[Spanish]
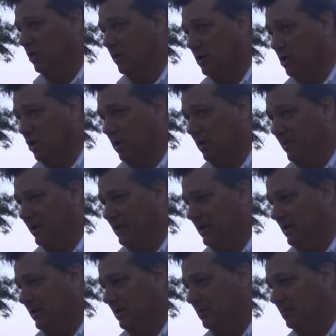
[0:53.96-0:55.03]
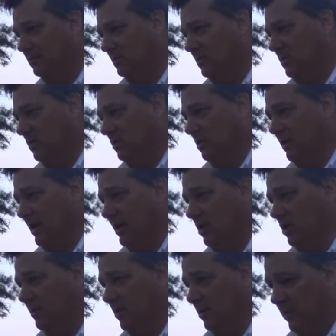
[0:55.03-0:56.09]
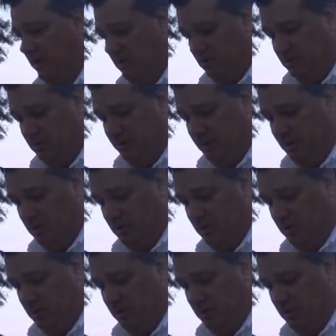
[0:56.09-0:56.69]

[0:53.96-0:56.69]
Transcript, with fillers: nuestro remate cuando hablas de los promedios y ves que